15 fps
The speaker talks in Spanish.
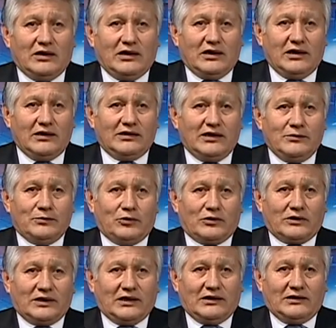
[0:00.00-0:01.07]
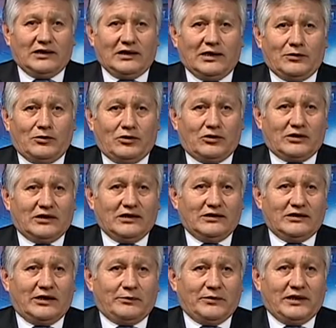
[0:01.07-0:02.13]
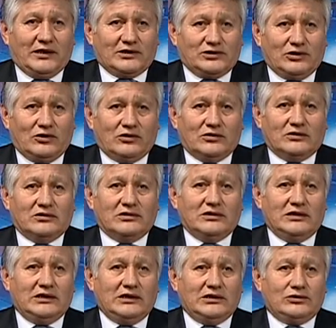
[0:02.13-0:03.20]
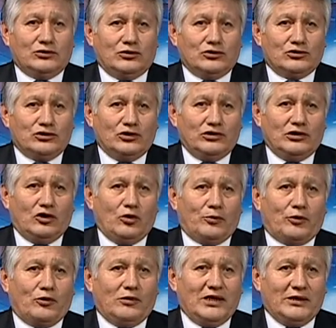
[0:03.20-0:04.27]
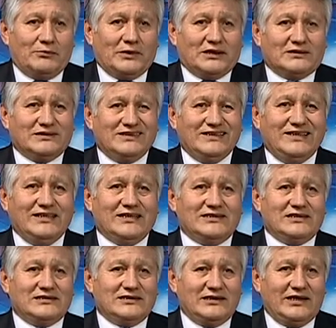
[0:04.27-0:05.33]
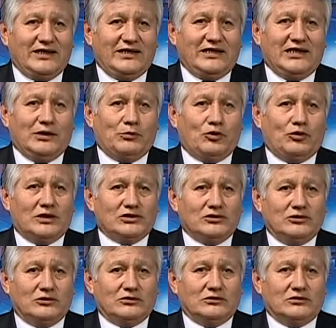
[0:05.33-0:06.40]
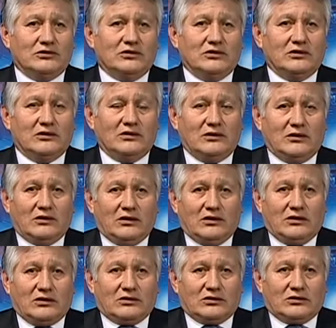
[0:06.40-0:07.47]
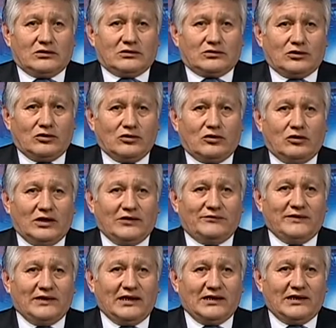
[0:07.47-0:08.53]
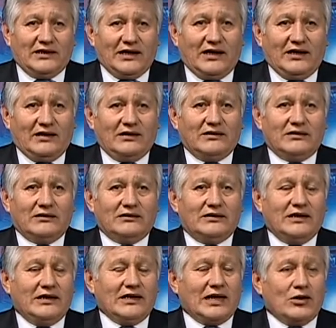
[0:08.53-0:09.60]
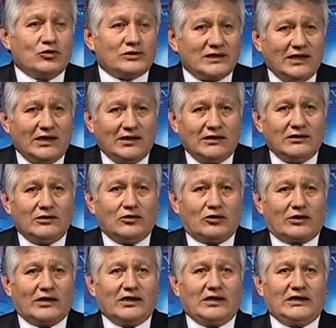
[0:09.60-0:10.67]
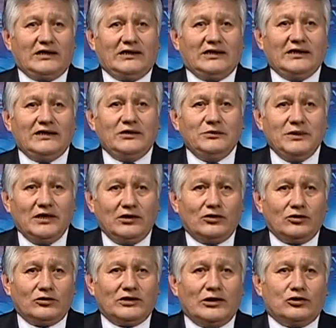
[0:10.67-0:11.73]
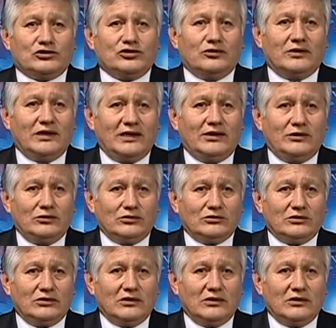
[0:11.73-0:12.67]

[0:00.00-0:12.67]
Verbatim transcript: Esta importante labor de intermediación y solución de los problemas y necesidades de la población son con la finalidad de encauzar los requerimientos de los ciudadanos